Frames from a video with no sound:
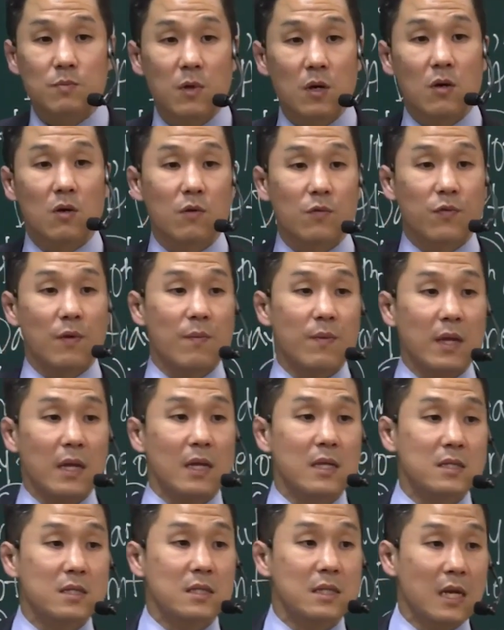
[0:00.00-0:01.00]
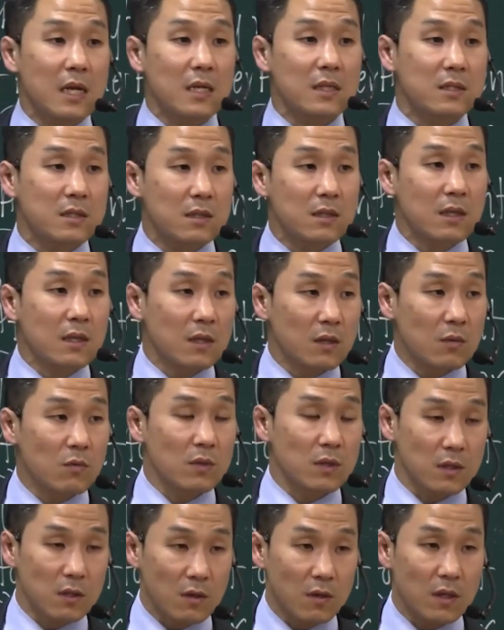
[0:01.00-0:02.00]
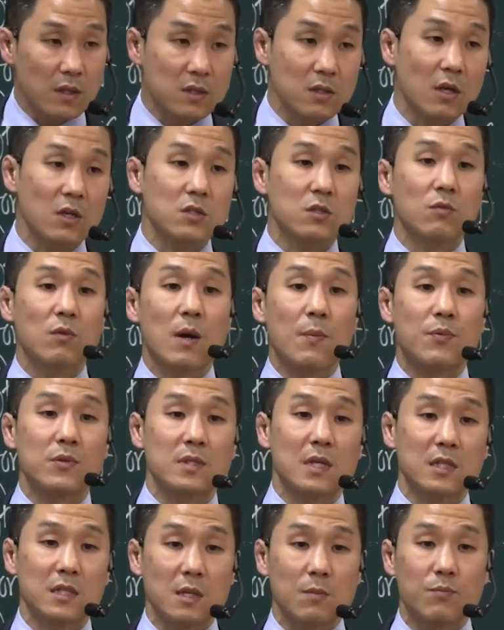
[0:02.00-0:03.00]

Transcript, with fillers: परमेश्वर ने ही किया था लेकिन